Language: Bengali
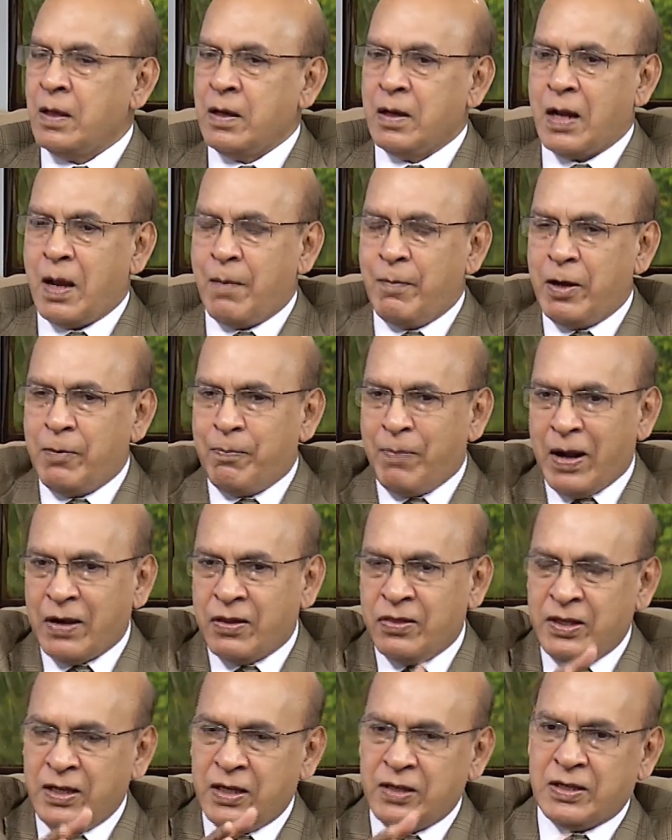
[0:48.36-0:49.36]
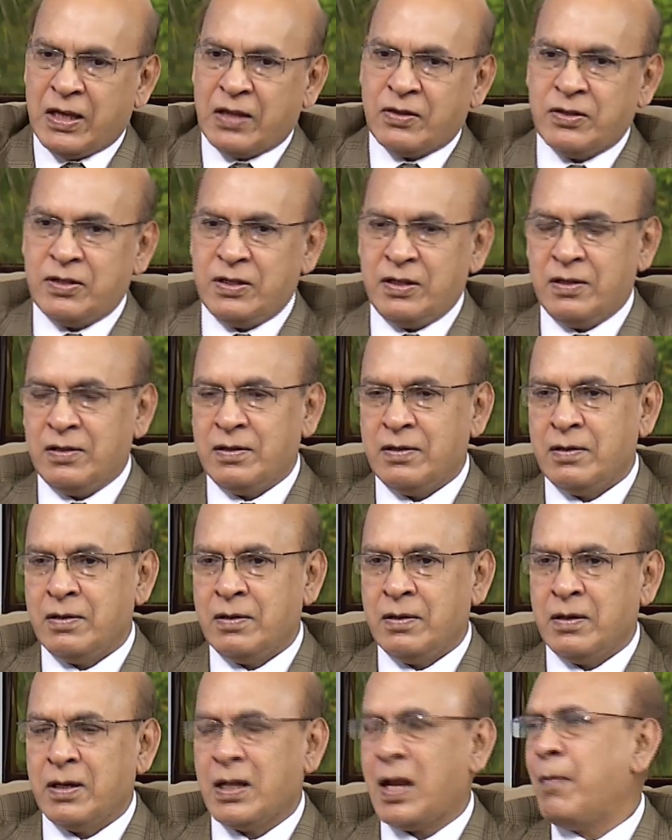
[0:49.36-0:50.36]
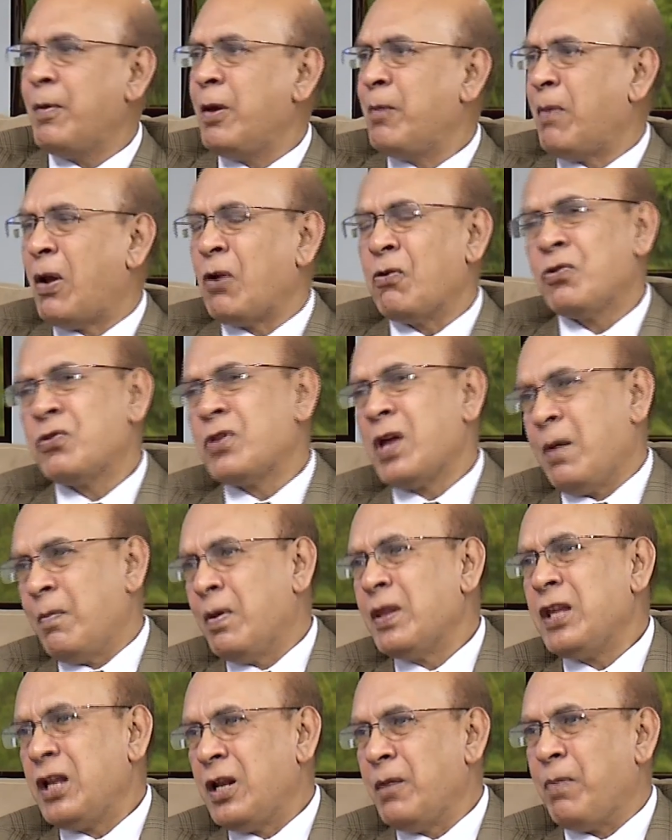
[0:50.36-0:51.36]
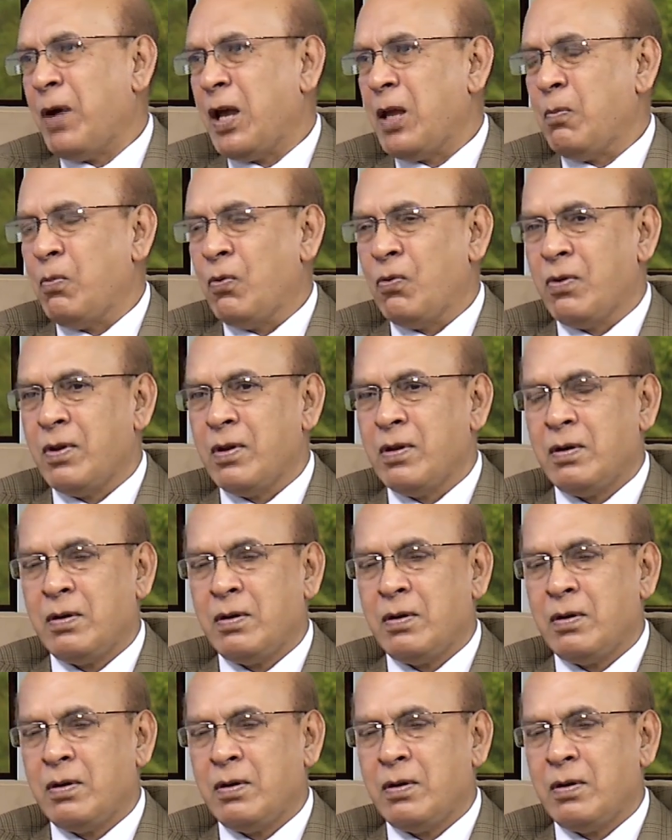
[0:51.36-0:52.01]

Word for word: গ্রামের পাশ দিয়ে যাচ্ছি গ্রামের মানুষ তো আমাদেরই ভাই বোন